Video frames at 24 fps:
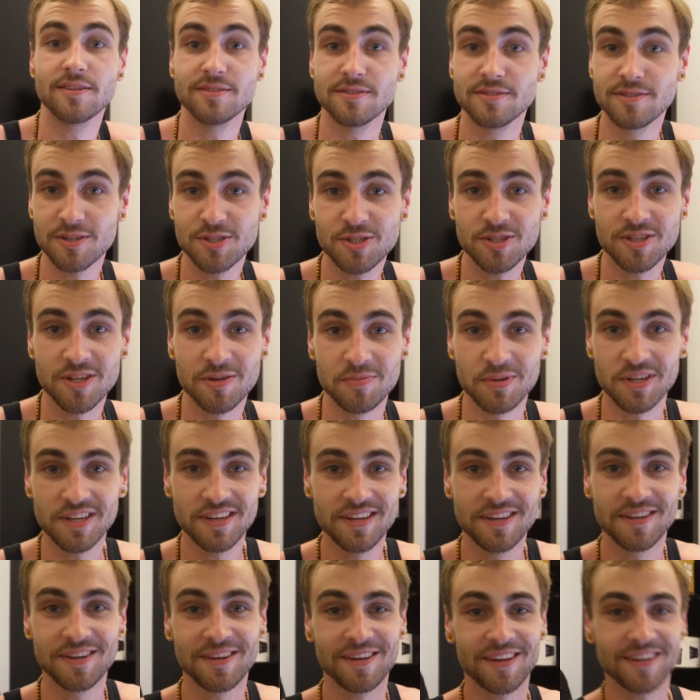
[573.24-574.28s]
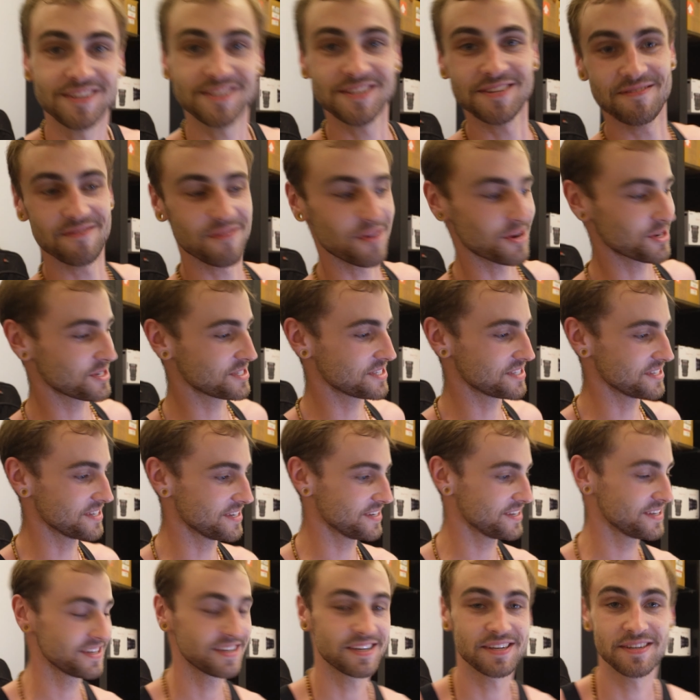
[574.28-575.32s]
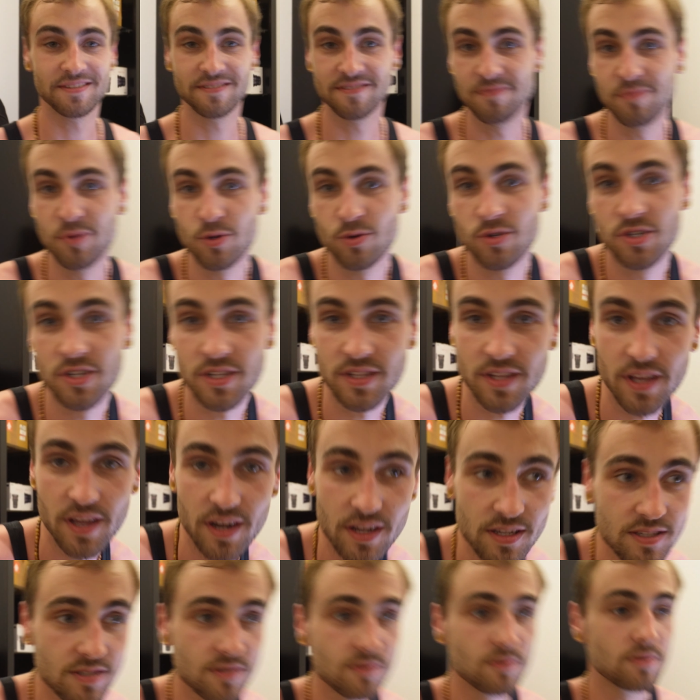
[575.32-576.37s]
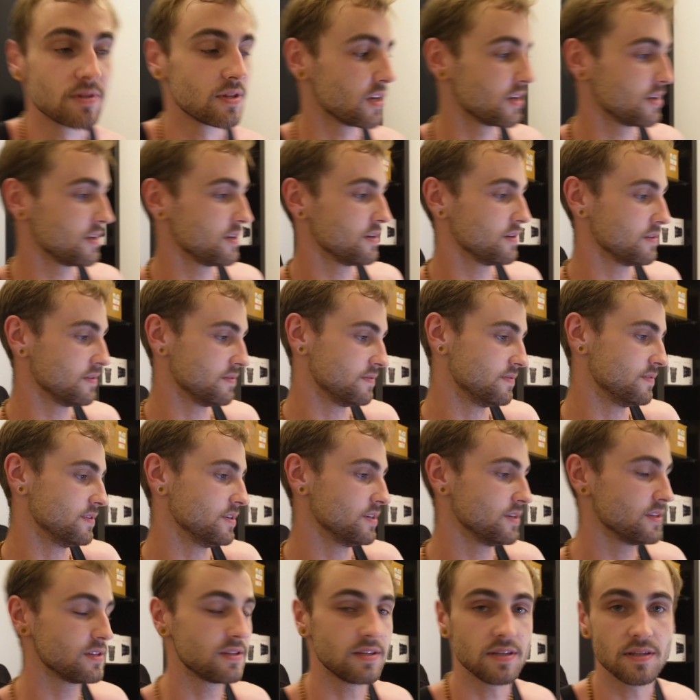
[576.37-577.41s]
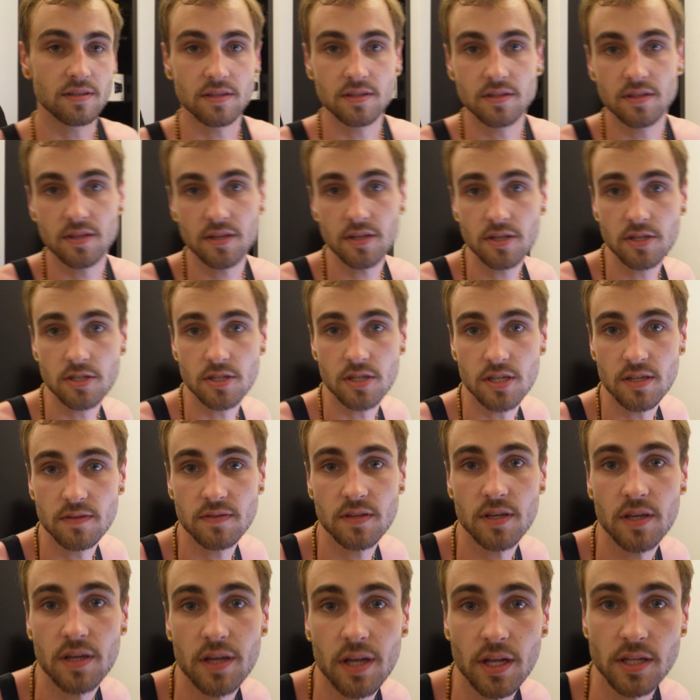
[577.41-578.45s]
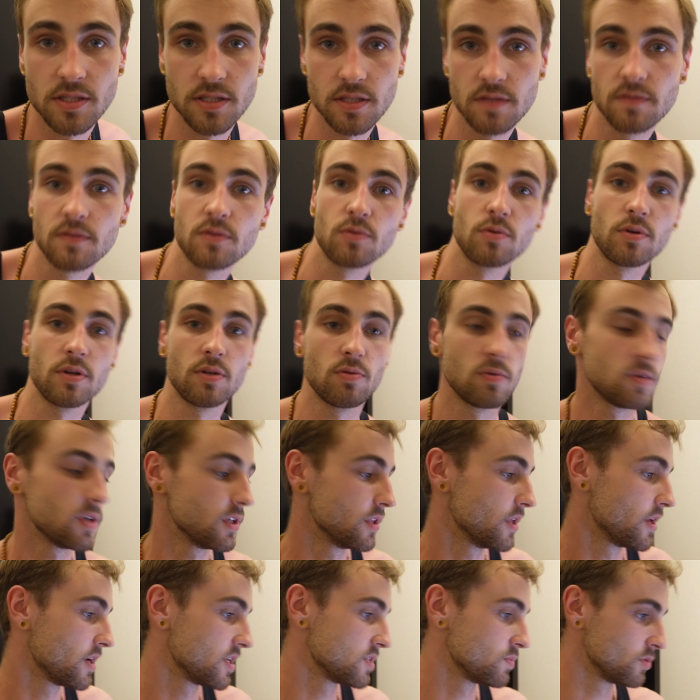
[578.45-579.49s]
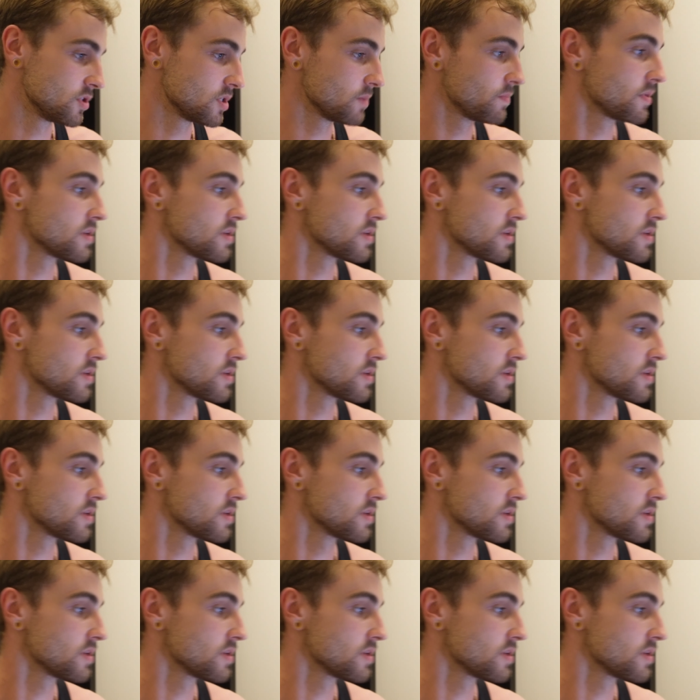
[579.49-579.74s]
No dzień dobry, jestem właśnie w biurze teraz, tutaj w TTT, czyli w tej agencji, w której tutaj na się